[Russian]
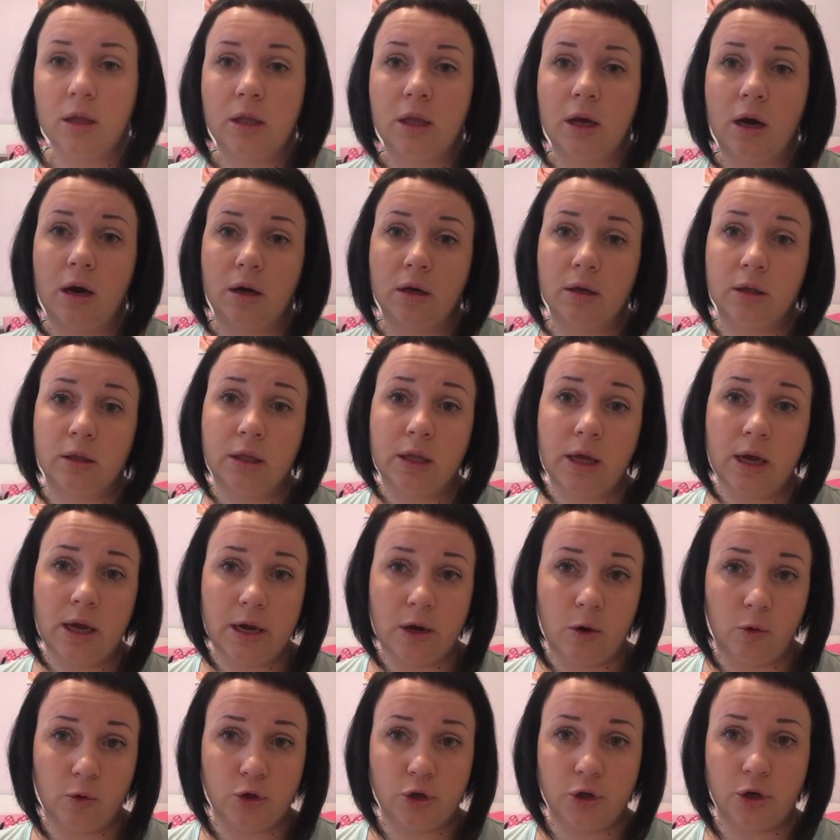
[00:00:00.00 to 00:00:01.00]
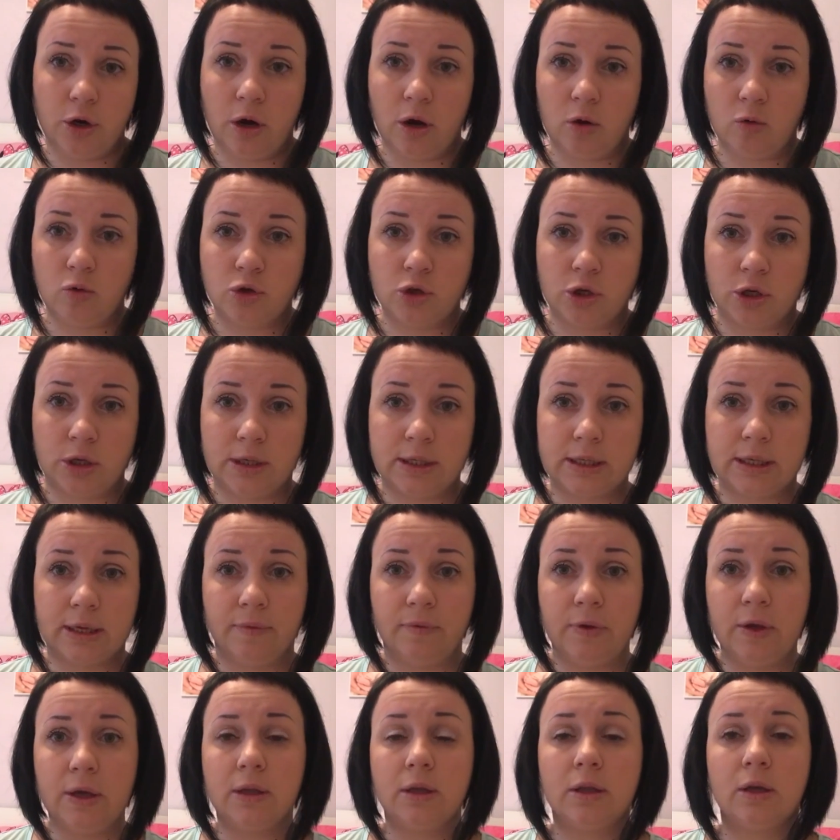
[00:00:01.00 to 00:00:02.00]
Так, далее очень хороший
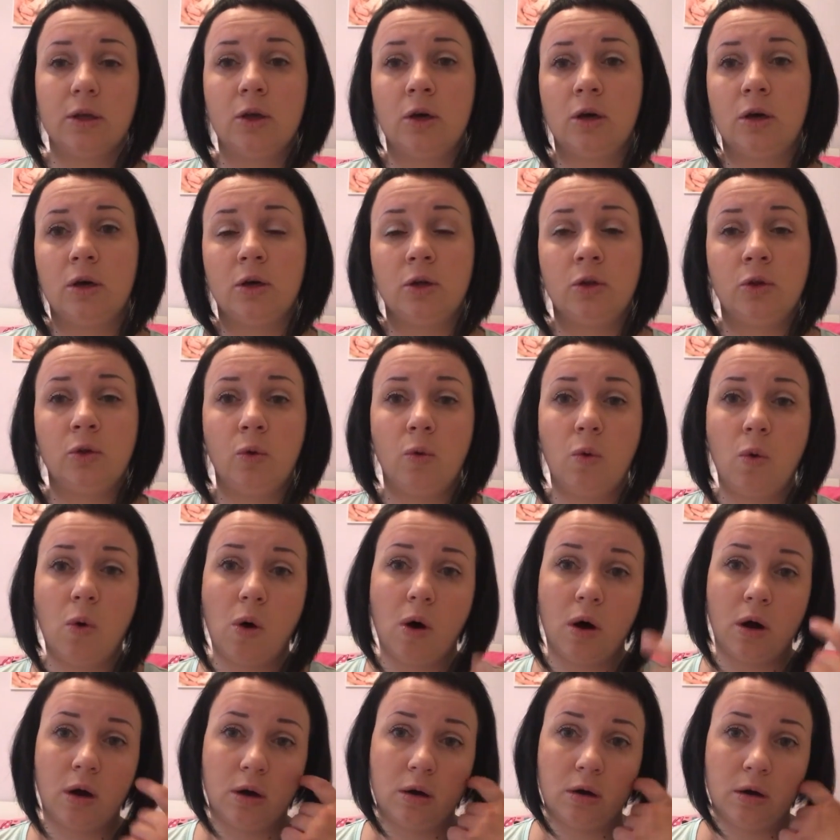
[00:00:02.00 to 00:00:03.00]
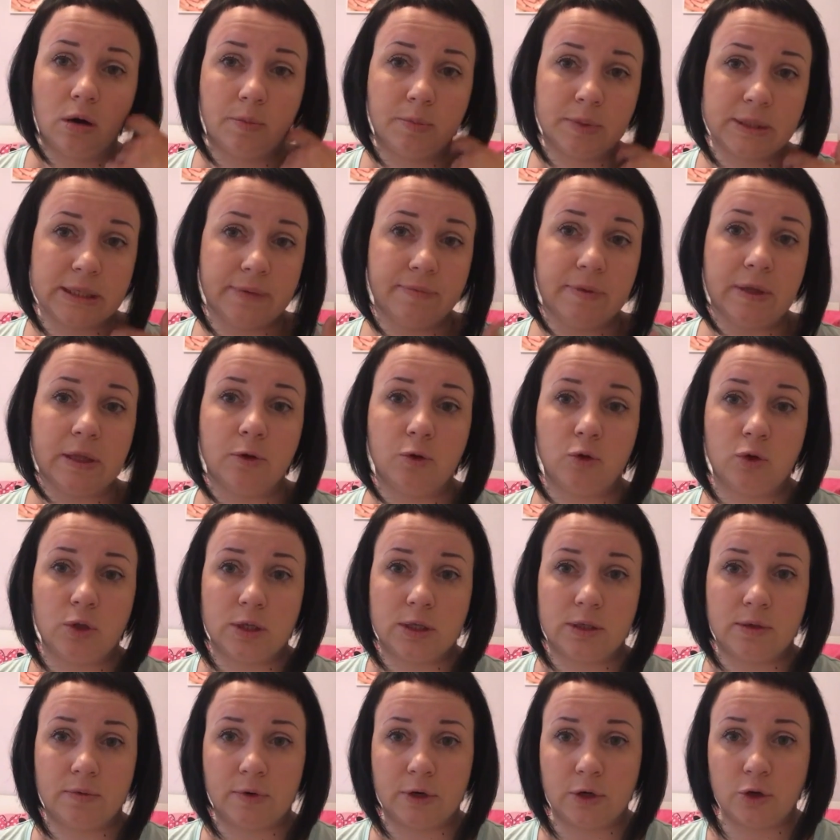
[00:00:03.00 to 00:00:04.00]
совет, э, но э,
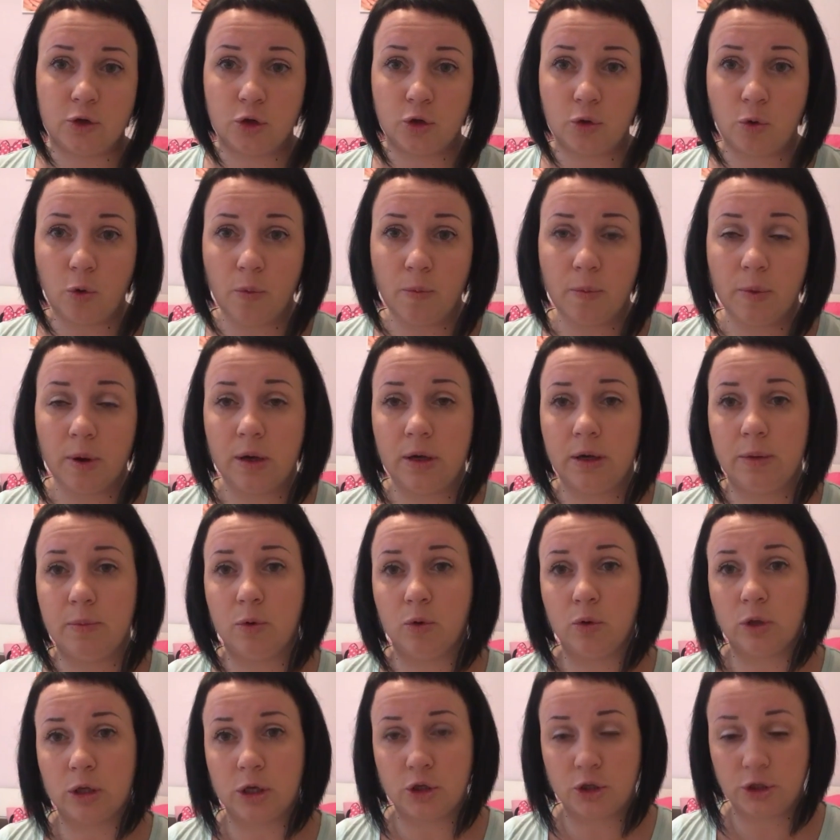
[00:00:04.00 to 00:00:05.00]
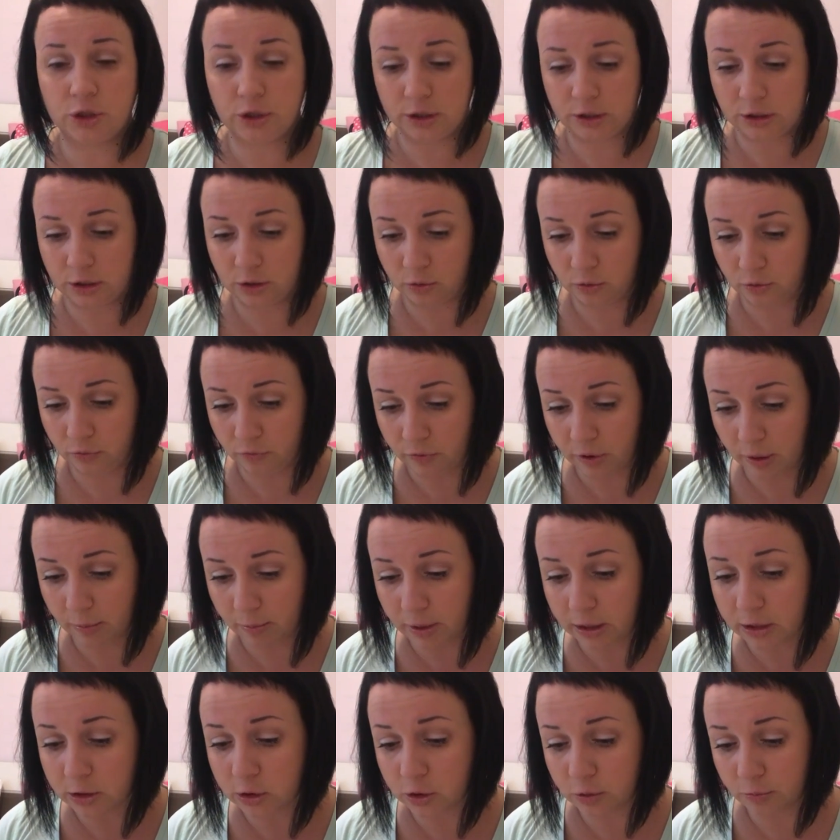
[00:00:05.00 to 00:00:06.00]
посоветуйтесь с врачом, либо уточните эту
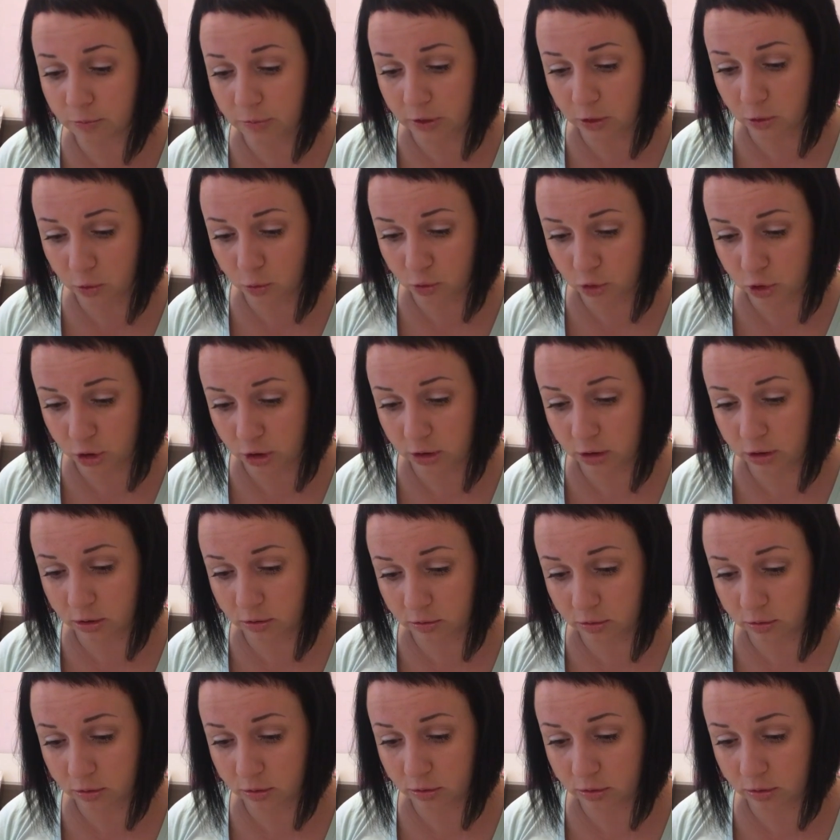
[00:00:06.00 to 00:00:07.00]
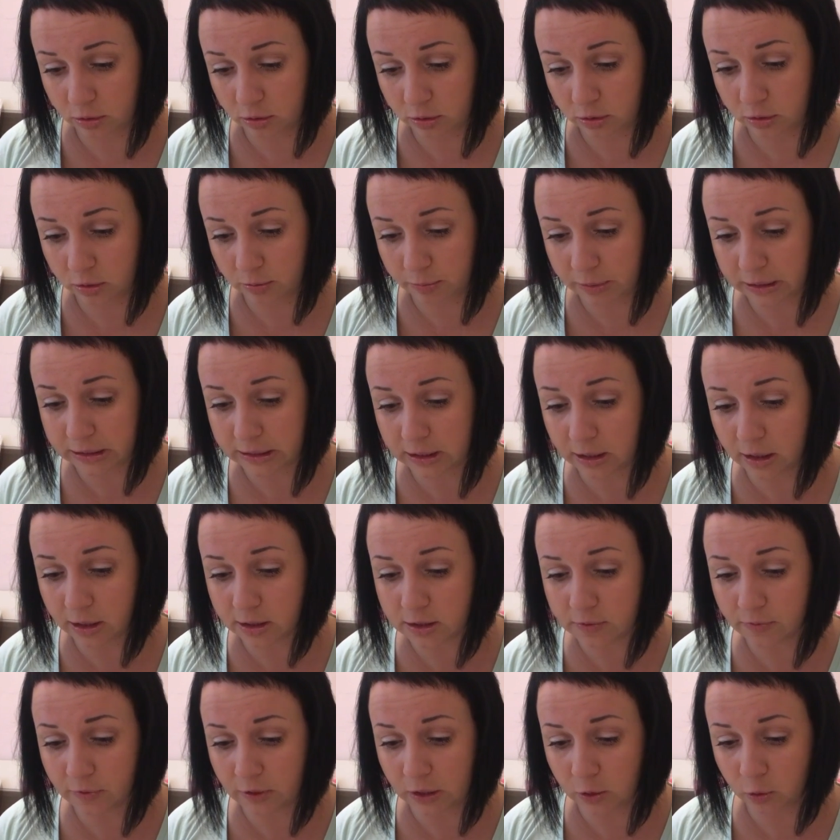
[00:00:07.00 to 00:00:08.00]
информацию. Мне тоже э,
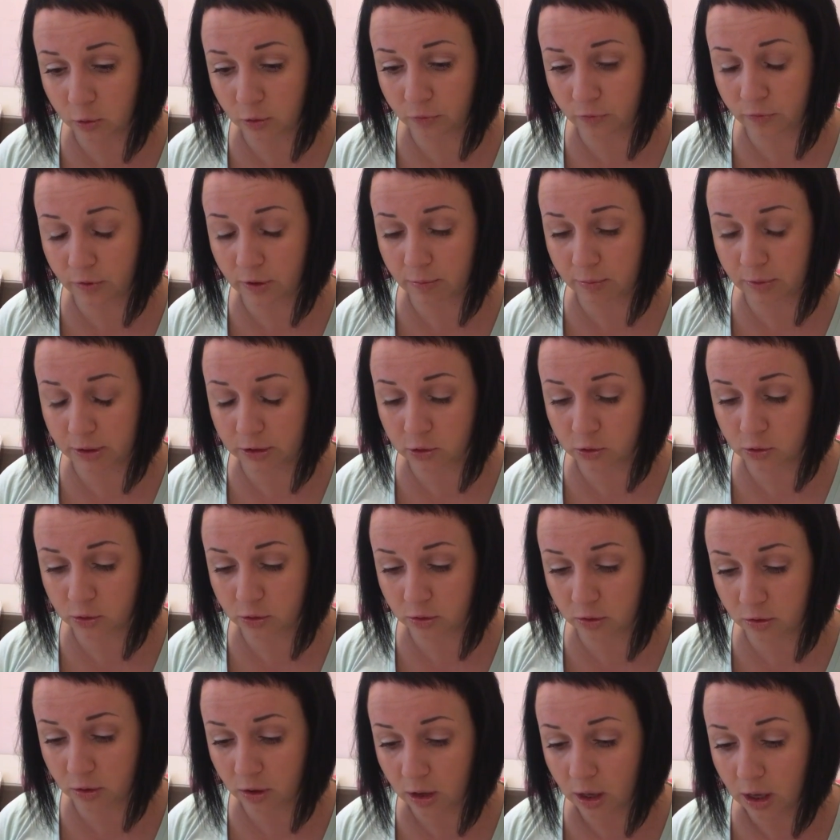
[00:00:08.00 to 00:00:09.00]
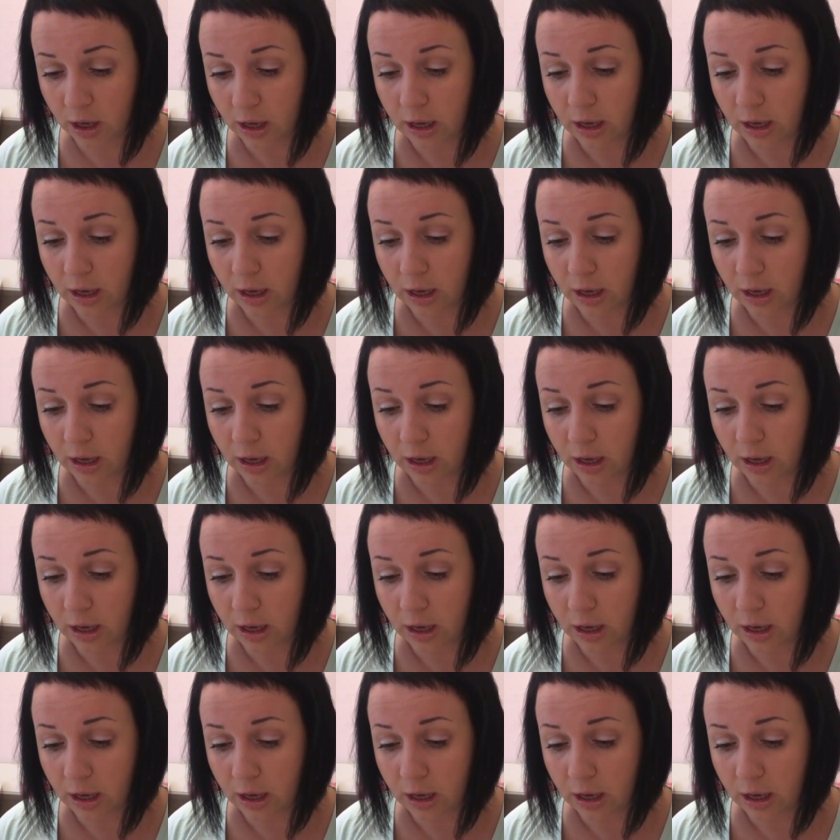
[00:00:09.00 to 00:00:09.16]
подсказывали эту информацию.